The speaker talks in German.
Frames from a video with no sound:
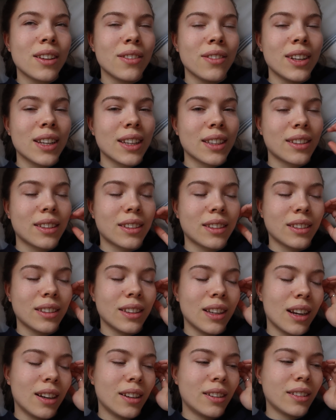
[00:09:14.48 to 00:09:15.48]
wie das,
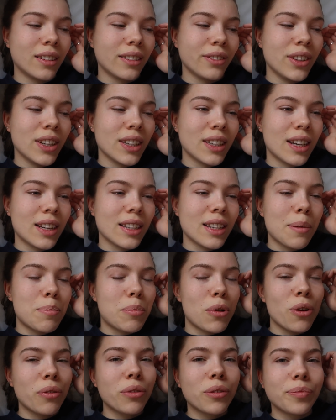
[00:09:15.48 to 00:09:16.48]
ja, wie das alles
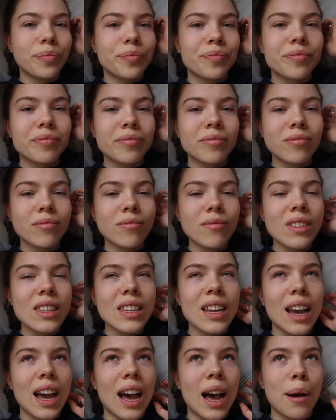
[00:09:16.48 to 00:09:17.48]
abläuft.
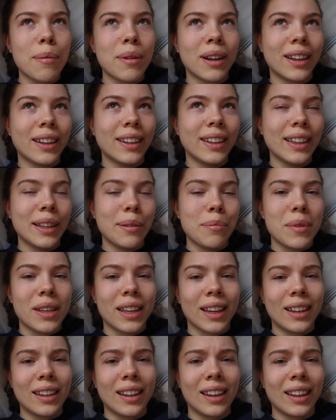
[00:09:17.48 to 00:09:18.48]
Aber ähm, ich
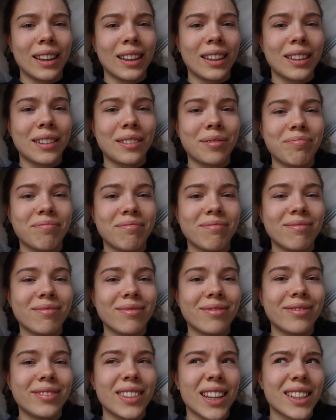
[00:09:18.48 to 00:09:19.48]
kann ja eigentlich
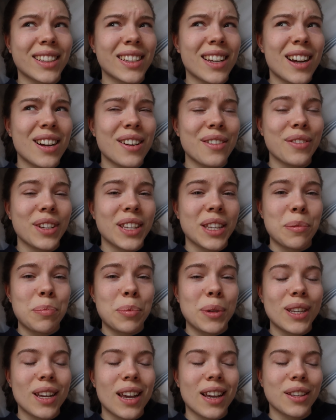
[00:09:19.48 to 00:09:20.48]
das sagen, was ich
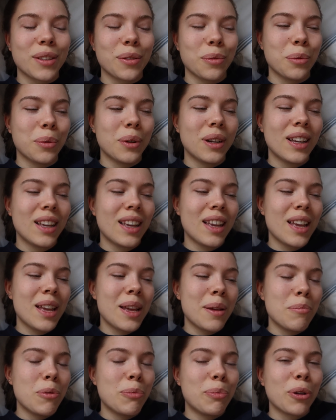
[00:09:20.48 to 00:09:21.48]
bisher so
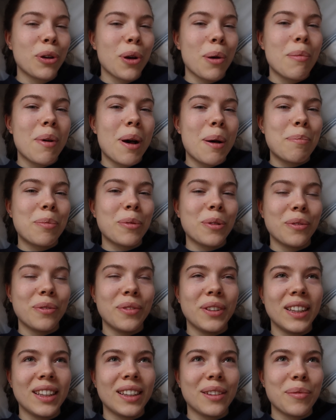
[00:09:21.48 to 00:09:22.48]
mitbekommen habe und
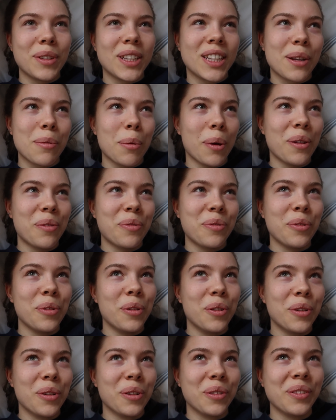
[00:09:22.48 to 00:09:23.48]
wie ich mich dabei
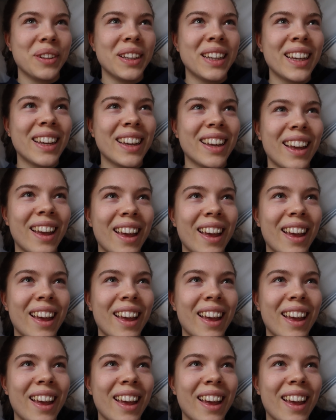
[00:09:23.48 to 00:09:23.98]
fühle irgendwie.